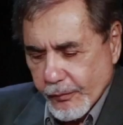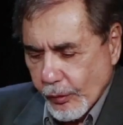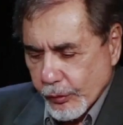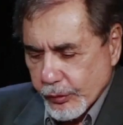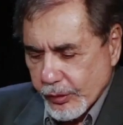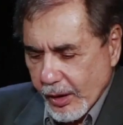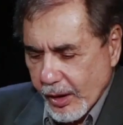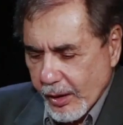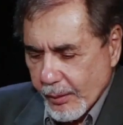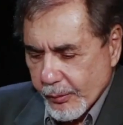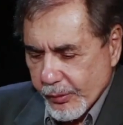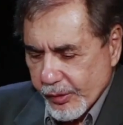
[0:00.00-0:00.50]

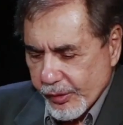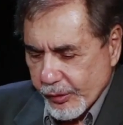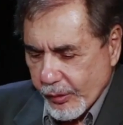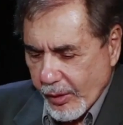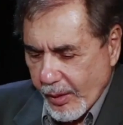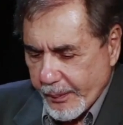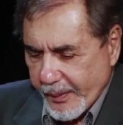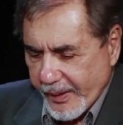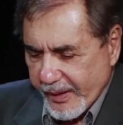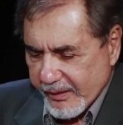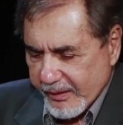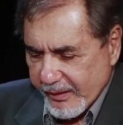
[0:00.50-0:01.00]
Voltamos com
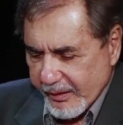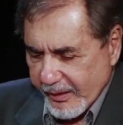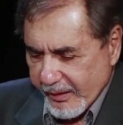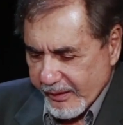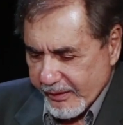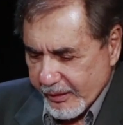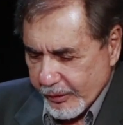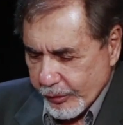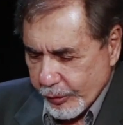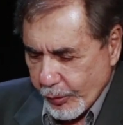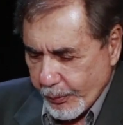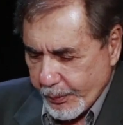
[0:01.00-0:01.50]
a
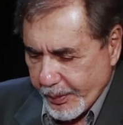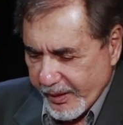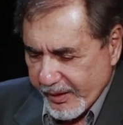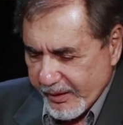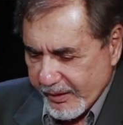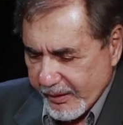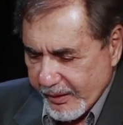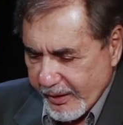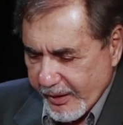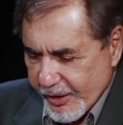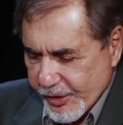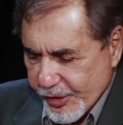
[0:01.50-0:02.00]
presença do
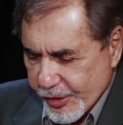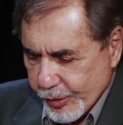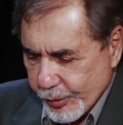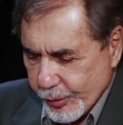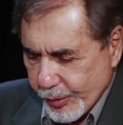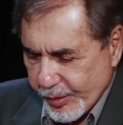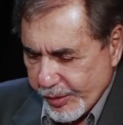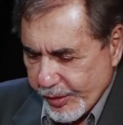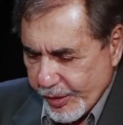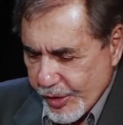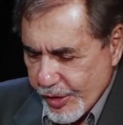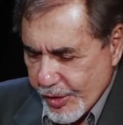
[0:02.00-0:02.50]
presidente
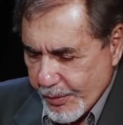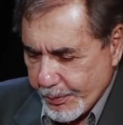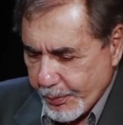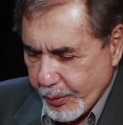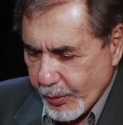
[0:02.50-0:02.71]
do Cinde